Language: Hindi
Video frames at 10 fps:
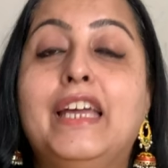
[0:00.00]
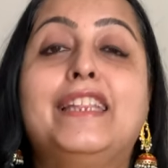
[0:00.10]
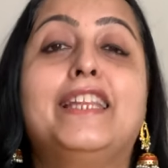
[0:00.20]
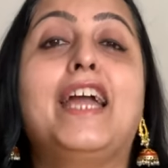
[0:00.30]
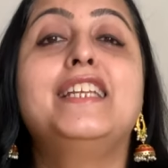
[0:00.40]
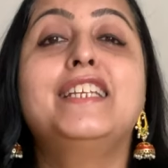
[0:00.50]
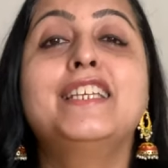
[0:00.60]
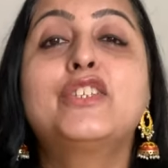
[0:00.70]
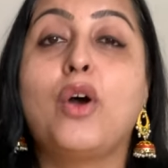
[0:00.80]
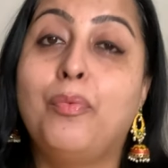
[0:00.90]

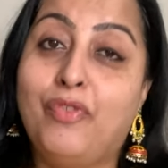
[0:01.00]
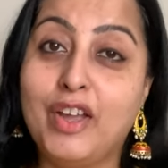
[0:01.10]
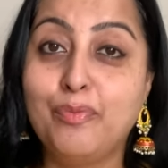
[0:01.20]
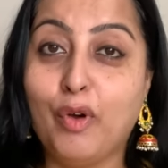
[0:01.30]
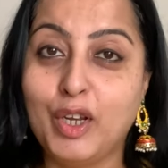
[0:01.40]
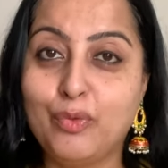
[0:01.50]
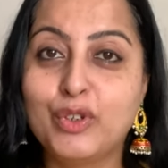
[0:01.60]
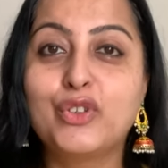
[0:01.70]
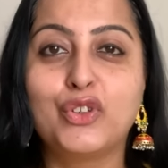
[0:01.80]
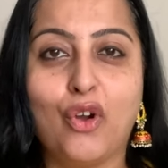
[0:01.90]
90s टॉप फाइव बॉलीवुड
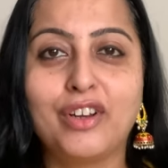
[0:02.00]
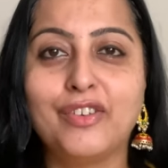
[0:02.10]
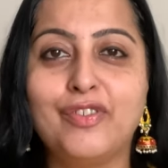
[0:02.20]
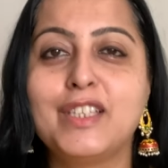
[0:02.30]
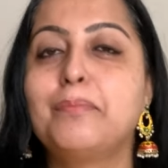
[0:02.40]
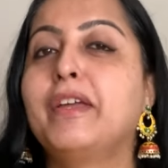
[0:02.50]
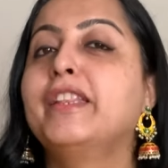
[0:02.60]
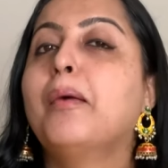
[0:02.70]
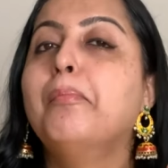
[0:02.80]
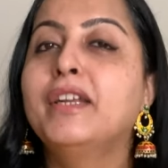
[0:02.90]
कोरियोग्राफर्स में
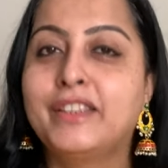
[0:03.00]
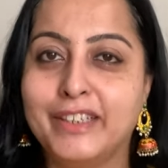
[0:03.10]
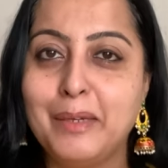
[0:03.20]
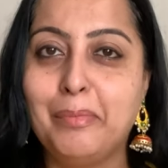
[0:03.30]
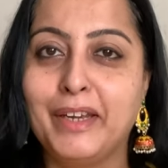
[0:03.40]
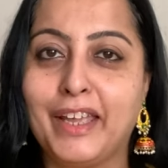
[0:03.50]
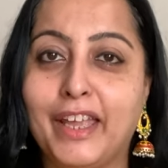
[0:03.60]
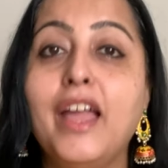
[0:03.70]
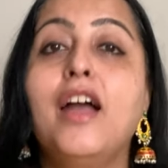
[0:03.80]
नंबर थ्री पर हैं